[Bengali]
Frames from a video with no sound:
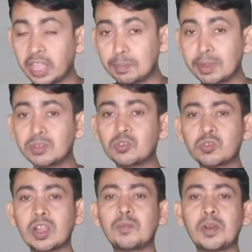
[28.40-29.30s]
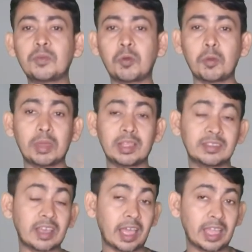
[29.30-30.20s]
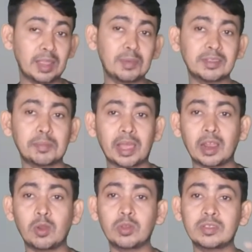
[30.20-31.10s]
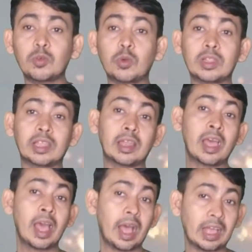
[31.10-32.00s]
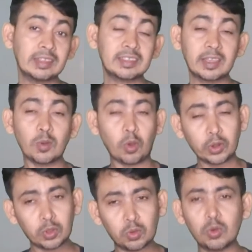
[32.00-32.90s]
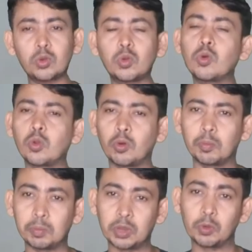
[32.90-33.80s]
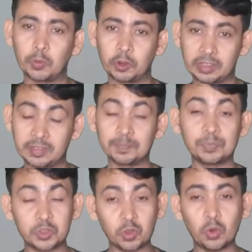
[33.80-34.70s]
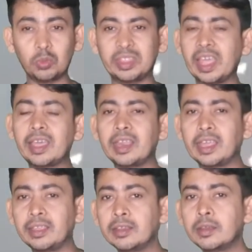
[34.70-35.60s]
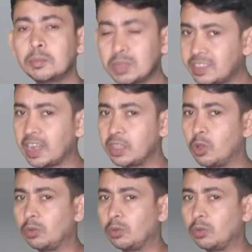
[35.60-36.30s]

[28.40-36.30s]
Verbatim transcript: দেখবেন সোশ্যাল প্ল্যাটফর্মে যা এরই মাঝে ভাইরাল হয়েছে কুয়েতের আজকের অনেকগুলো টুকরো ভিডিও ফুটেজ চলুন দেখে নেই বিস্তারিত